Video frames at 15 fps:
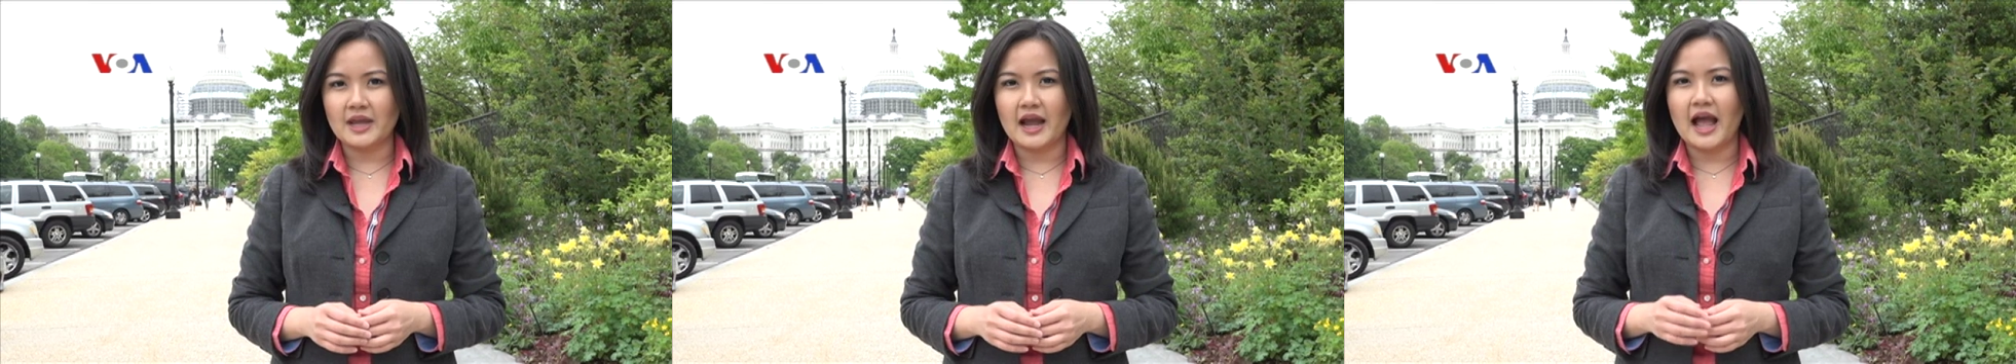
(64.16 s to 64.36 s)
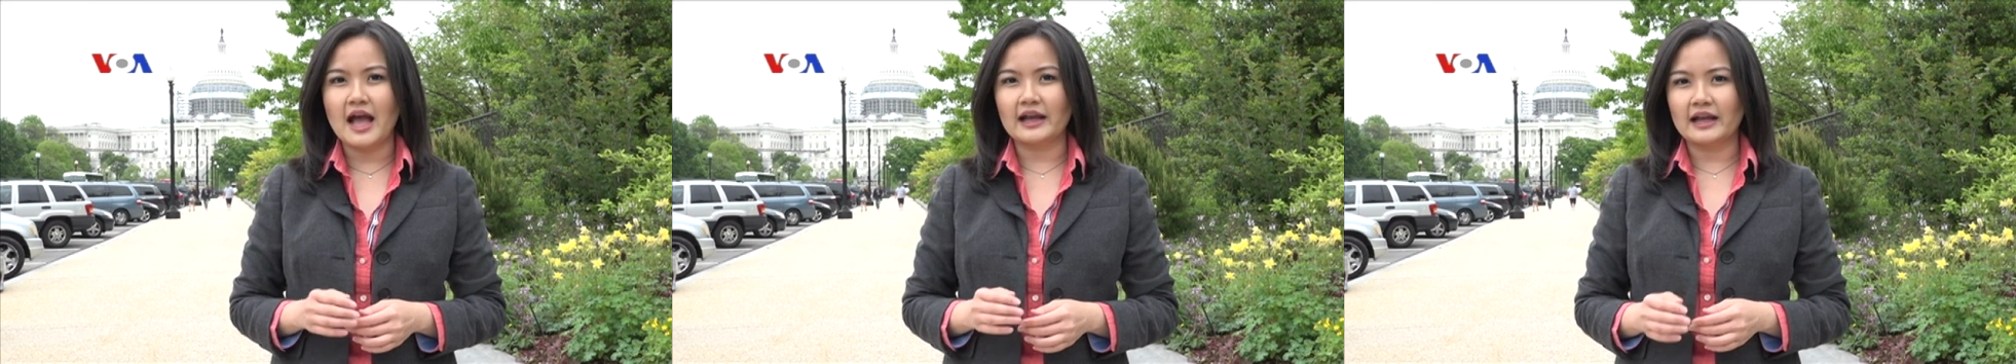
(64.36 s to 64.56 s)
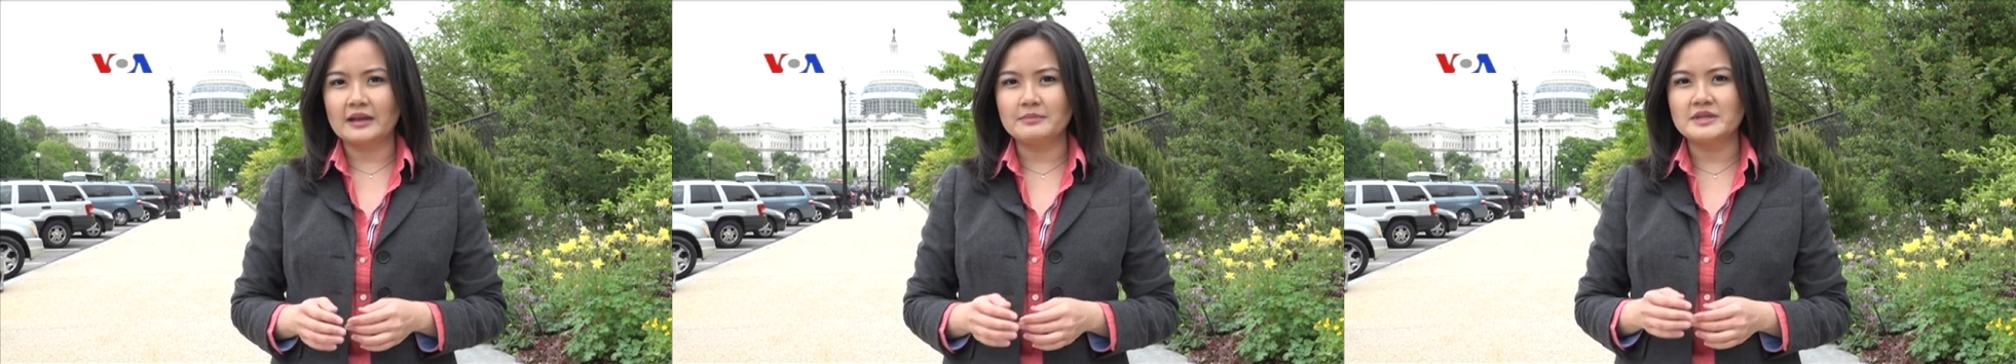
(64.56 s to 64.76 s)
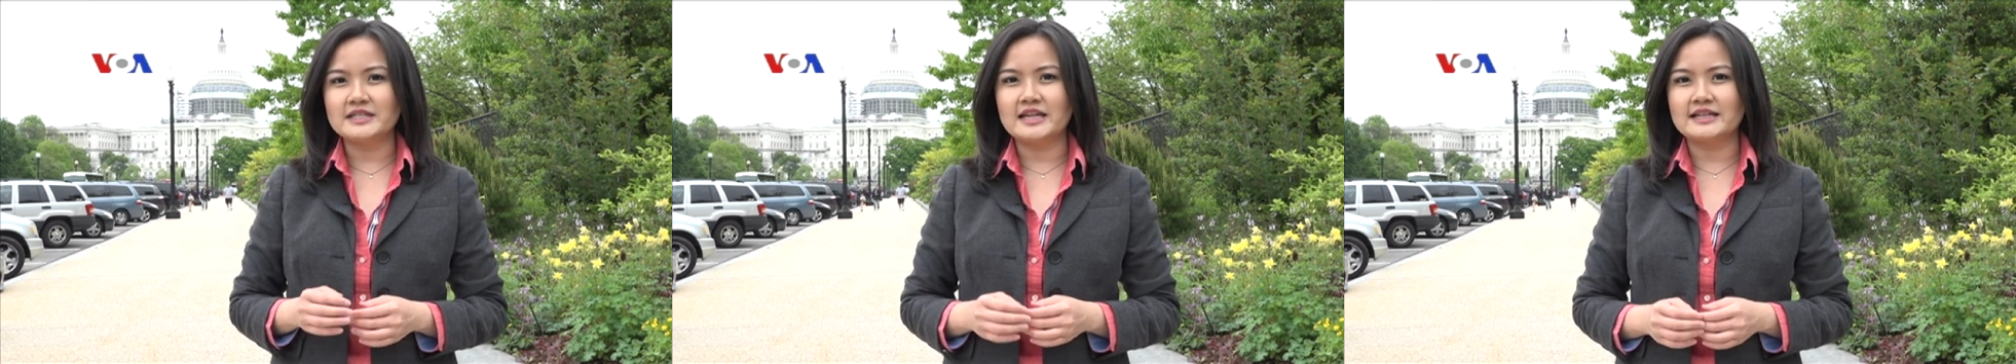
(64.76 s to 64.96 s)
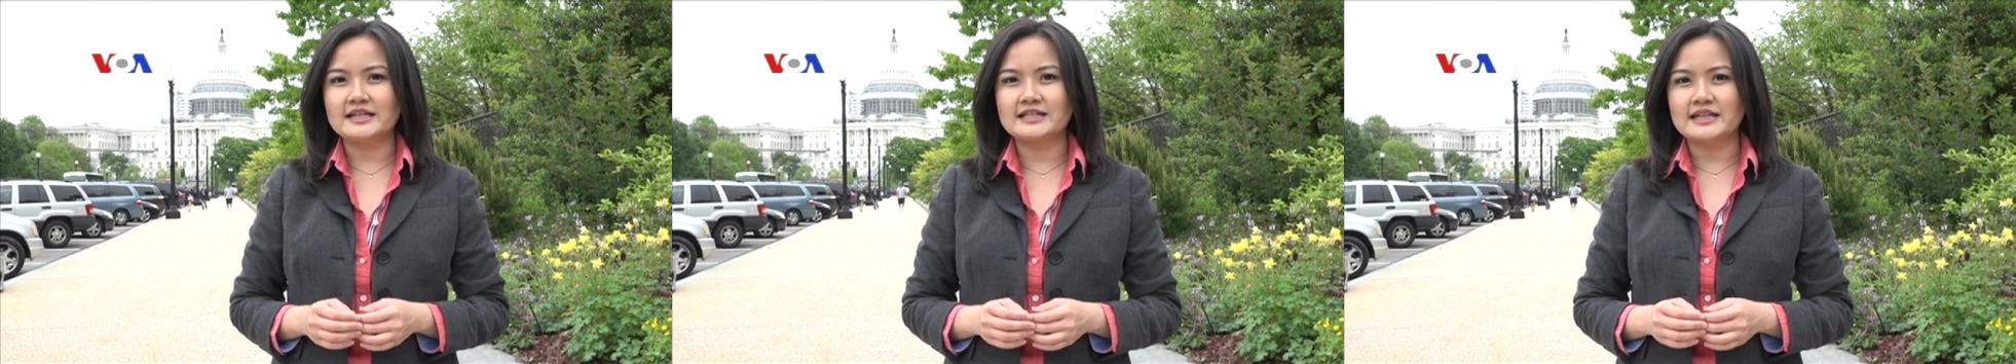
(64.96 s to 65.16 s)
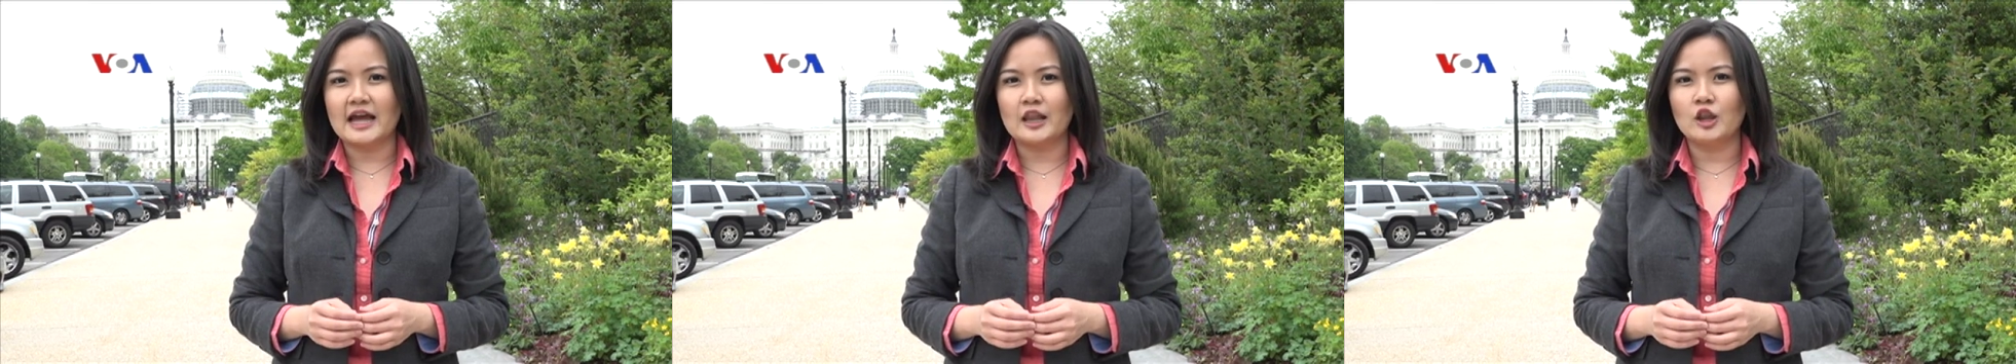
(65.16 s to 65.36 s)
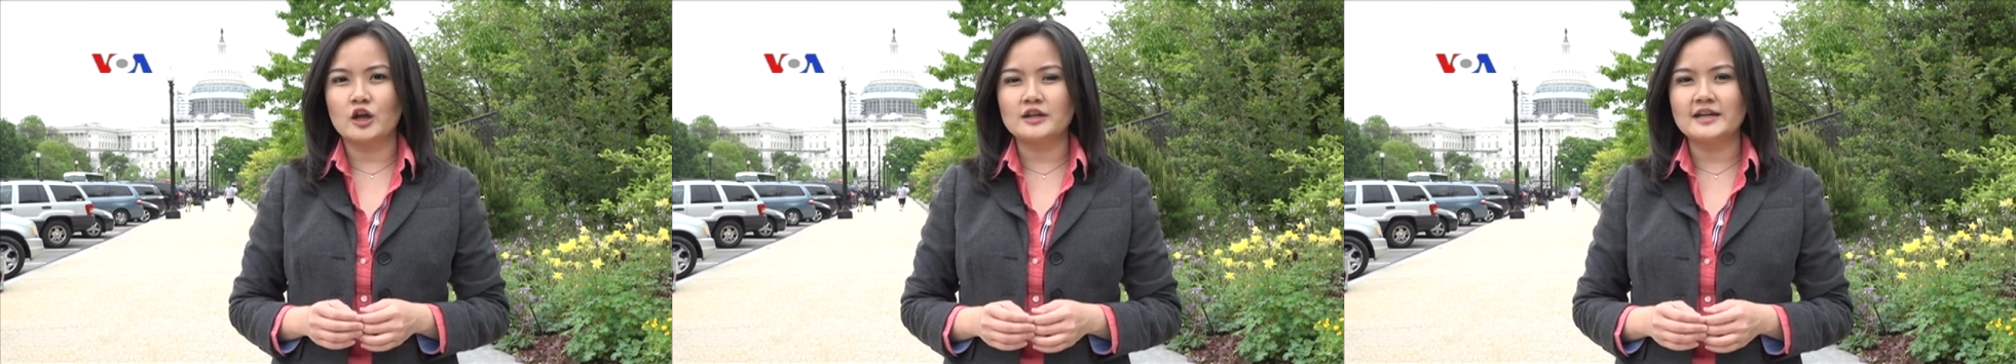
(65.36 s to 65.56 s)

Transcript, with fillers: yang akan menjadi calon